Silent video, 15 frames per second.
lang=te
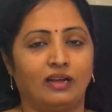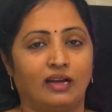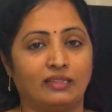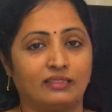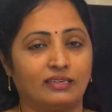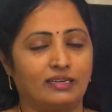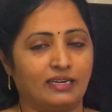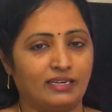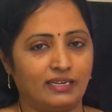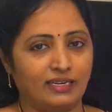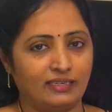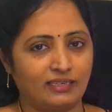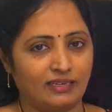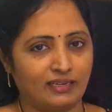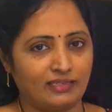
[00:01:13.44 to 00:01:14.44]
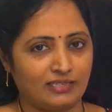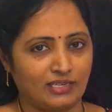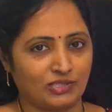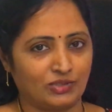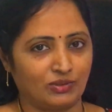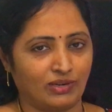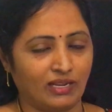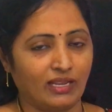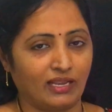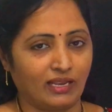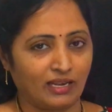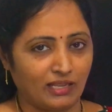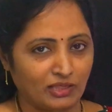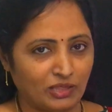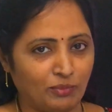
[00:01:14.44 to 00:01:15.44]
అంత డెడికేటెడ్గా చేస్తుంటే
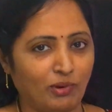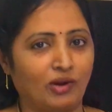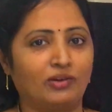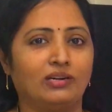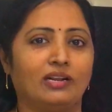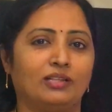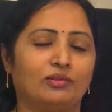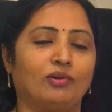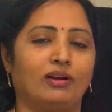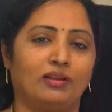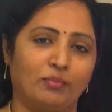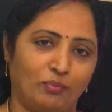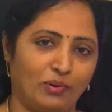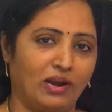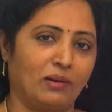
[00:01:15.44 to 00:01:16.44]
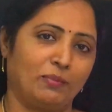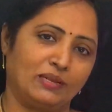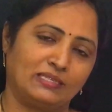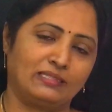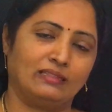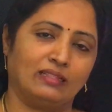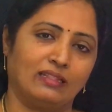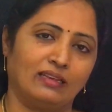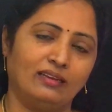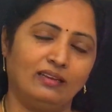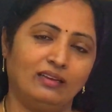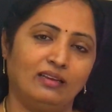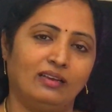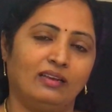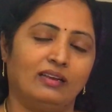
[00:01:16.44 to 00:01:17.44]
ఇంకా ఎంత బాగుండేదో అని ఇప్పుడు అనిపిస్తుంది
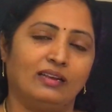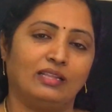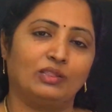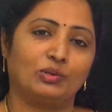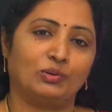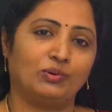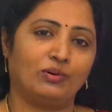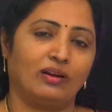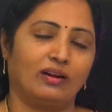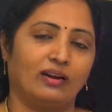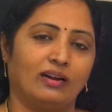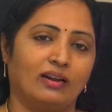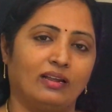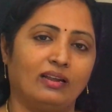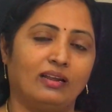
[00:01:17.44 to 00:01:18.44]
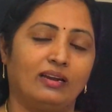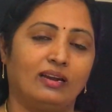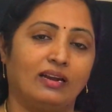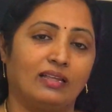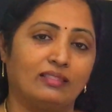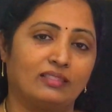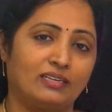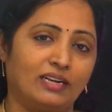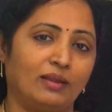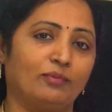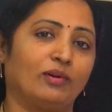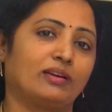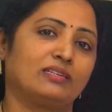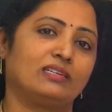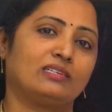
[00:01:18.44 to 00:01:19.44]
ఎందుకు అని అంటే నేను అంత టైం
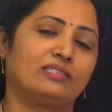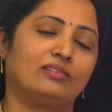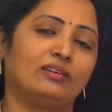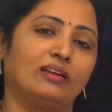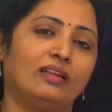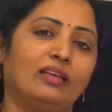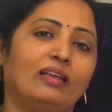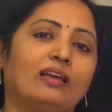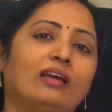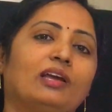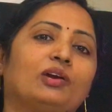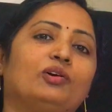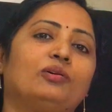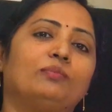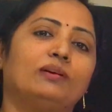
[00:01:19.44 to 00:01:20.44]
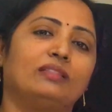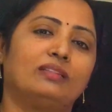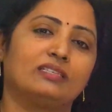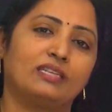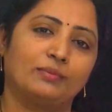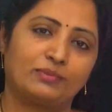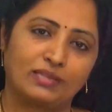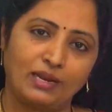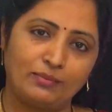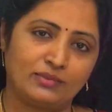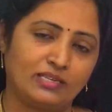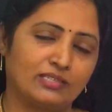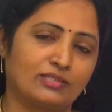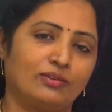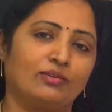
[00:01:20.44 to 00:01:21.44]
వర్క్ చేస్తుంటే ఇంకా ఎక్కువ మంది సబ్స్క్రైబ్
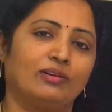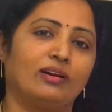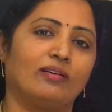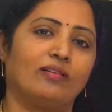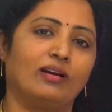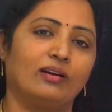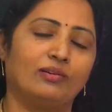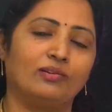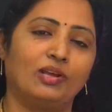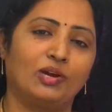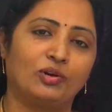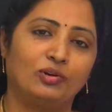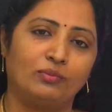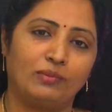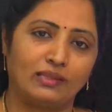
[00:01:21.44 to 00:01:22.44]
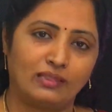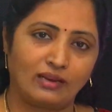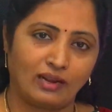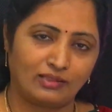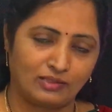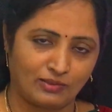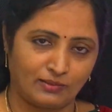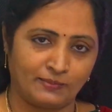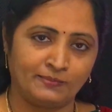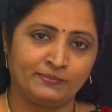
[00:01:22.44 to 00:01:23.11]
చేసుకుని ఉండేవాళ్ళు ఎక్కువ మంది నాతో